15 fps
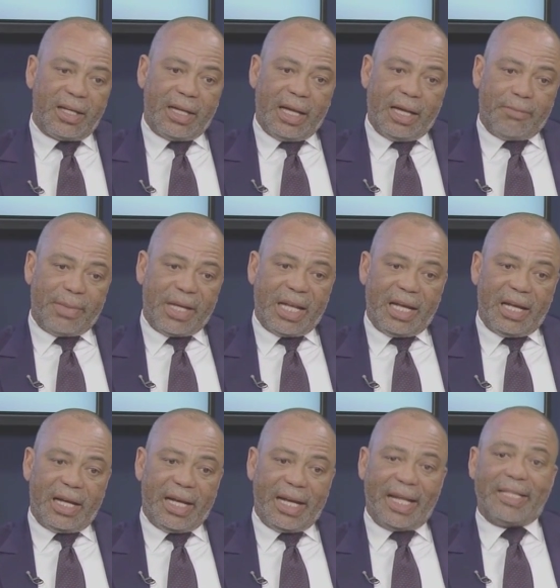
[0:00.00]
appel
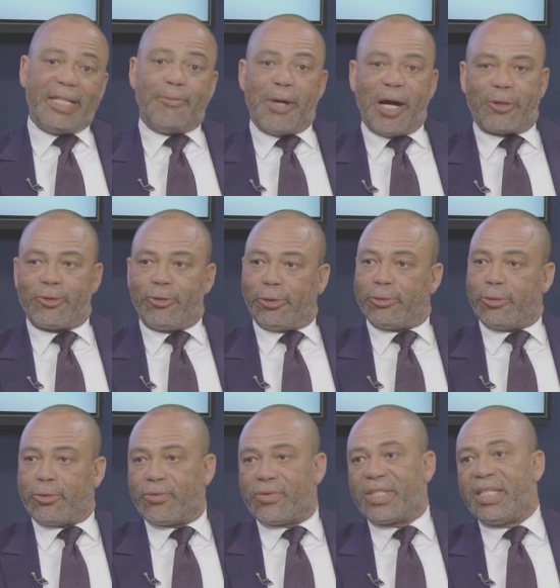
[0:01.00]
à, la démarche donc, de
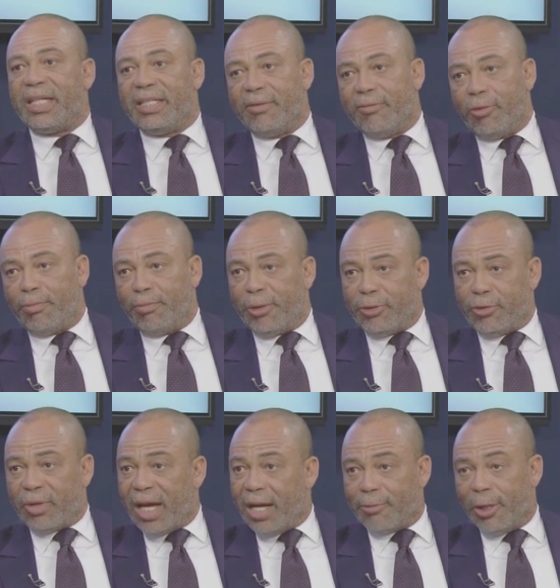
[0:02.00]
tout ce qui est développement
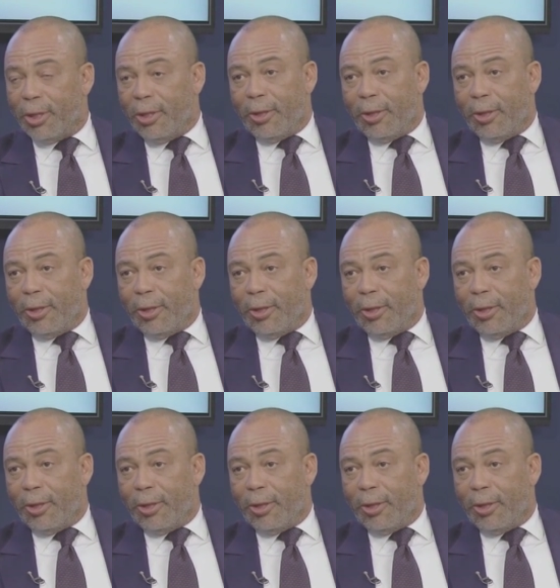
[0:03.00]
durable.